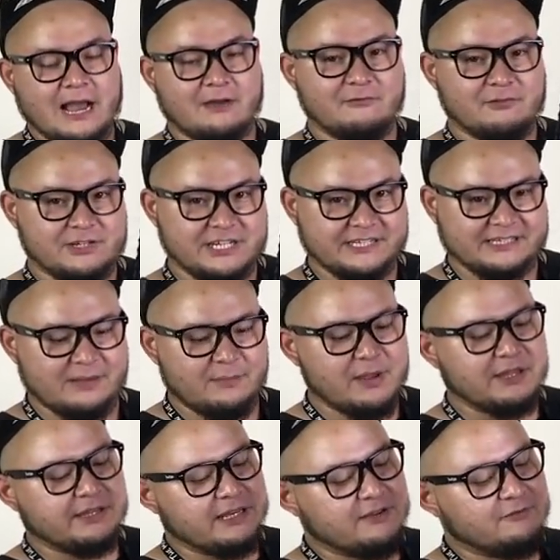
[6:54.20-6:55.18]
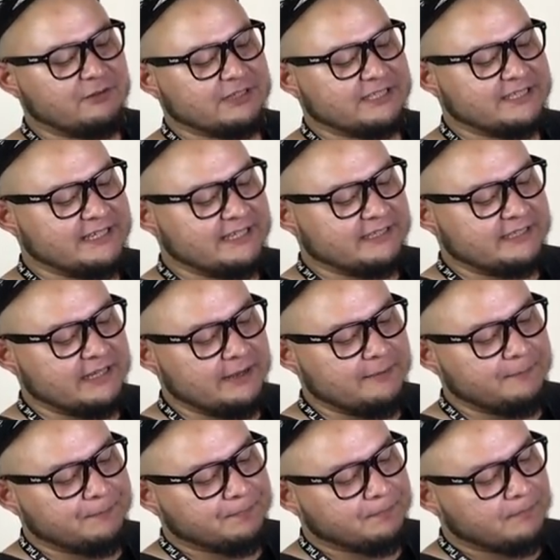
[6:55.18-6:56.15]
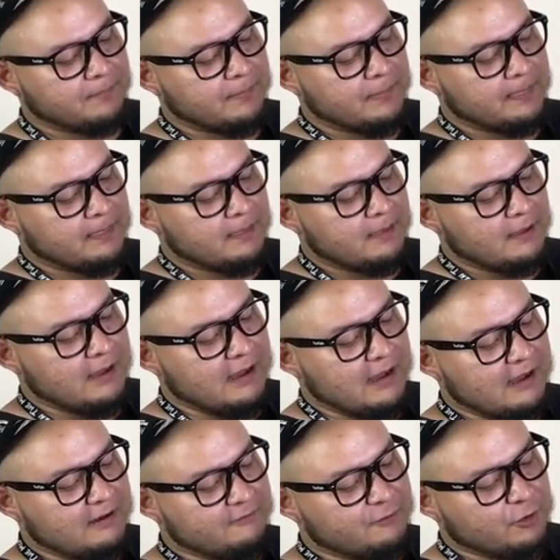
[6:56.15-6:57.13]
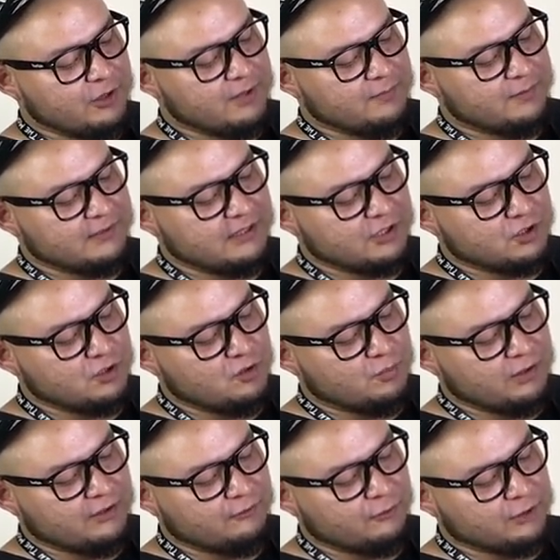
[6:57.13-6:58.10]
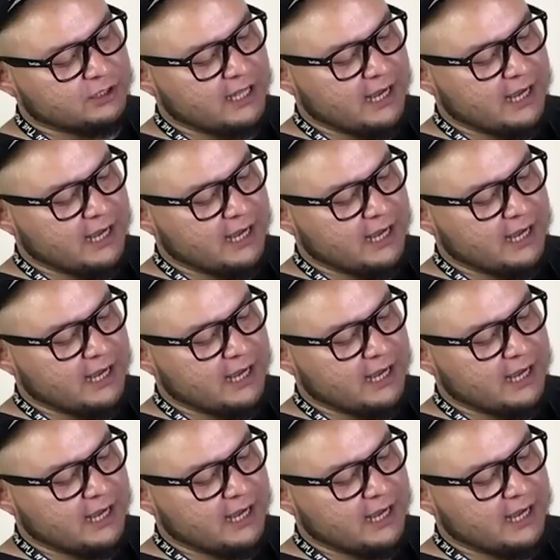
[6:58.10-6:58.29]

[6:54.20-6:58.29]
Как вы сейчас заметили, вот здесь, да? А, вроде бы должно быть вот